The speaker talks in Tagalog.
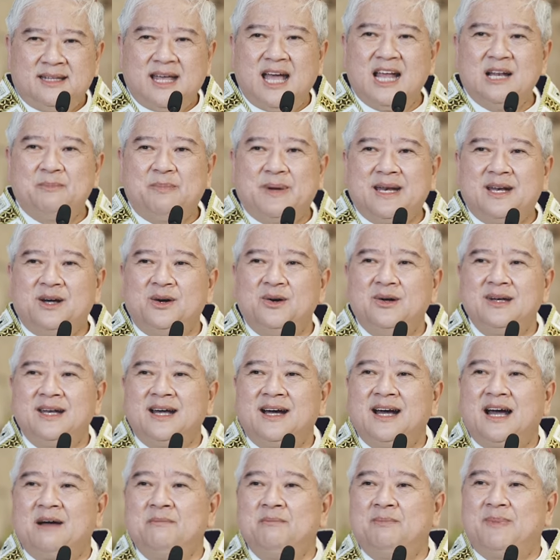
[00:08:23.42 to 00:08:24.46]
Dahil panahon
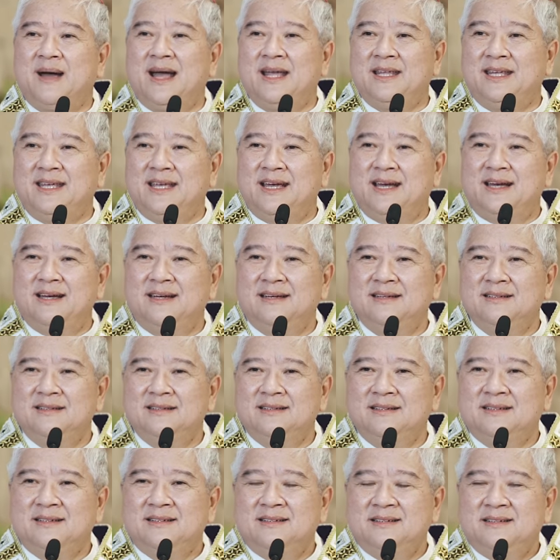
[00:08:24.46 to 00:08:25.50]
ng kampanya,
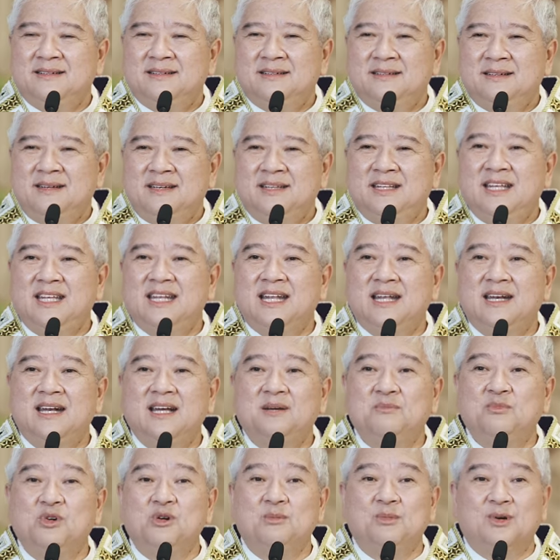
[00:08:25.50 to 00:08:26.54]
hindi na
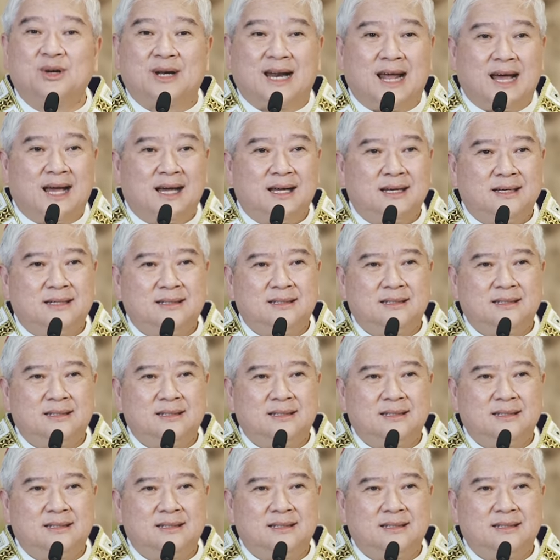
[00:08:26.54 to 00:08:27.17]
nagmumura.